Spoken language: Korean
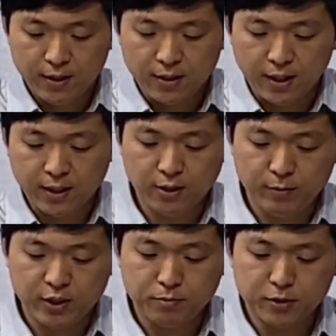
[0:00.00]

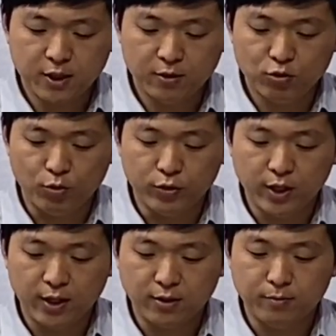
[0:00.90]
하나님의 심장으로
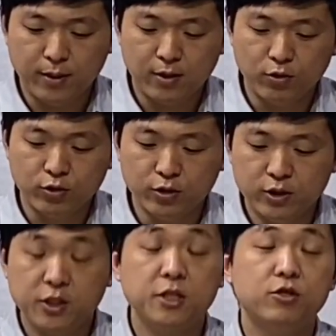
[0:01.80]
본다라는 말 어떤
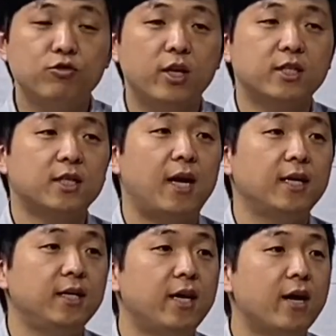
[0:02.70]
뜻인지 우리가 다
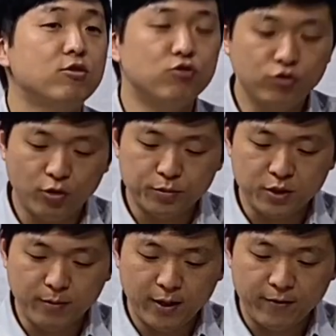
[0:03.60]
이해할 수는
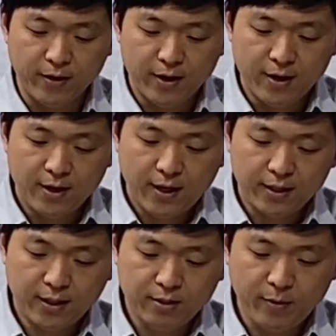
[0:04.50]
없지만
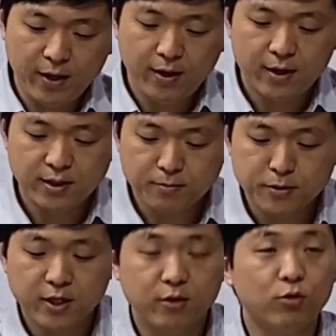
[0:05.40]
하나님의
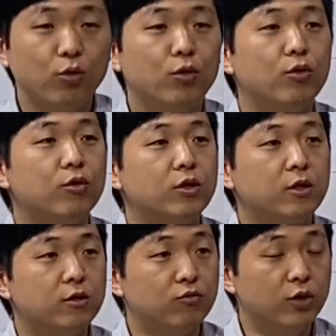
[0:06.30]
심장으로
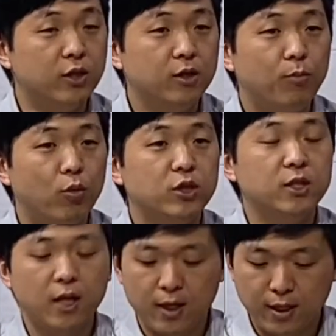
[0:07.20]
우리를
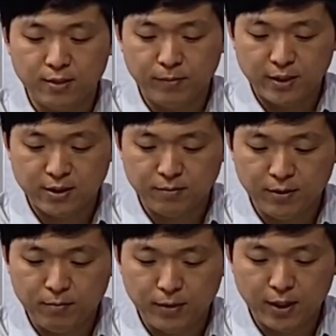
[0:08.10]
보신다라는
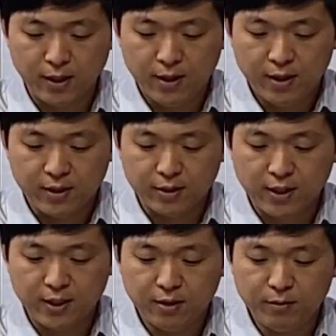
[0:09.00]
말씀입니다. 그래서
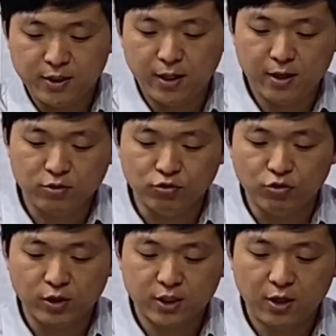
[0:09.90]
하나님의 생각은
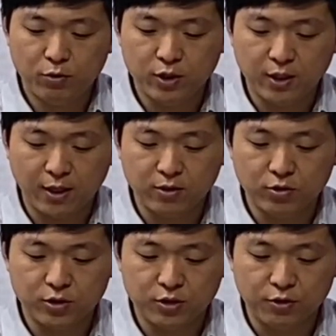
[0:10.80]
우리가 차원이 다른
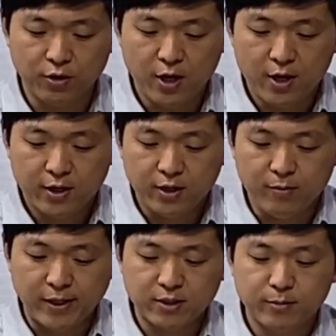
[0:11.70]
것이죠. 이
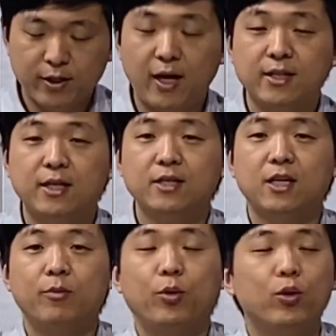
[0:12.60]
말씀을 가장
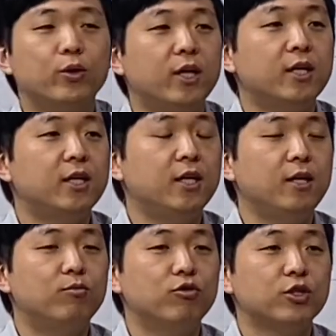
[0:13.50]
잘 표현할
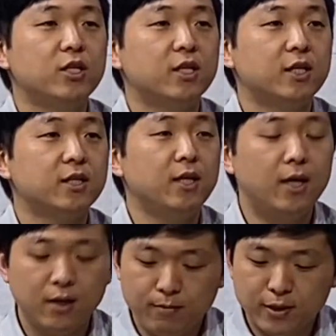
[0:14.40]
길이 무엇인가 제가
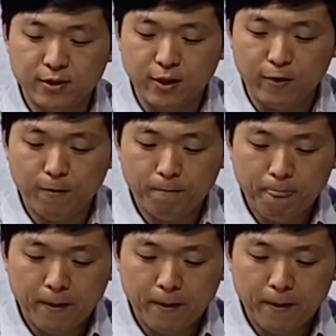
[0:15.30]
생각을 해봤는데요.